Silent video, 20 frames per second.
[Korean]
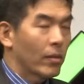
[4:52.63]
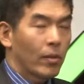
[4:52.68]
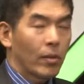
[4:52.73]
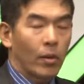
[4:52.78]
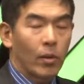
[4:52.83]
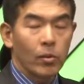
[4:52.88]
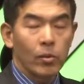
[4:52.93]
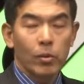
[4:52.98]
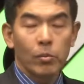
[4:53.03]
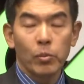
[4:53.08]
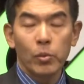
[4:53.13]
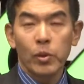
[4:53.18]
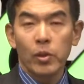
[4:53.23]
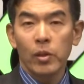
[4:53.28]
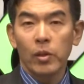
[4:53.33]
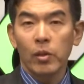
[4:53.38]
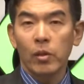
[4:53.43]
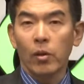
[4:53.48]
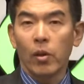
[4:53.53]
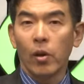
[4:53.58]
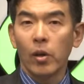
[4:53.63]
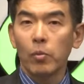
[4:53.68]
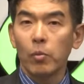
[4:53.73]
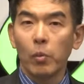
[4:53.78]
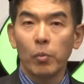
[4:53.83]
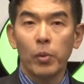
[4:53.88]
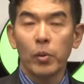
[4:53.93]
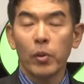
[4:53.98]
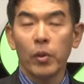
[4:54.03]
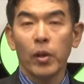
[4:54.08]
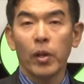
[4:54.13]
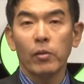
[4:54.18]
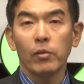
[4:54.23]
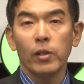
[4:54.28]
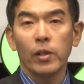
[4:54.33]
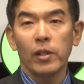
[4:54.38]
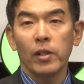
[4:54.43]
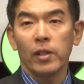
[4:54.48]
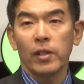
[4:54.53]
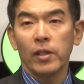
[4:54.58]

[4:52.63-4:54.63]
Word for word: 어떤 문제를 거의 못 풀더라고요.